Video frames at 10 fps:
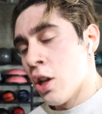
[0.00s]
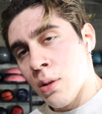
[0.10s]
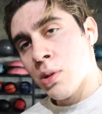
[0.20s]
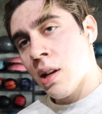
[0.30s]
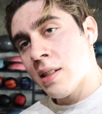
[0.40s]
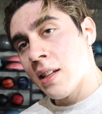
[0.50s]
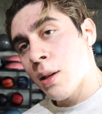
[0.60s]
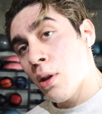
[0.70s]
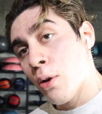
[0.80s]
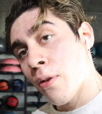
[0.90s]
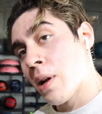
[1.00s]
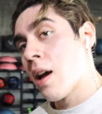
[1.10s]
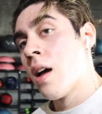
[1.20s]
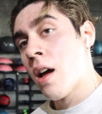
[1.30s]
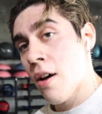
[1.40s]
y nos vemos en el siguiente video,
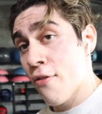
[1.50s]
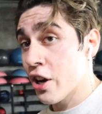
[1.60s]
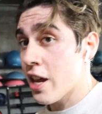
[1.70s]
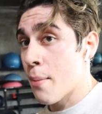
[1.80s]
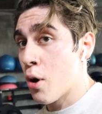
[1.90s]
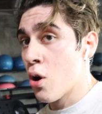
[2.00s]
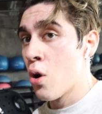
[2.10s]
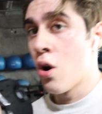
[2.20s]
familia. Fuck yeah, bro.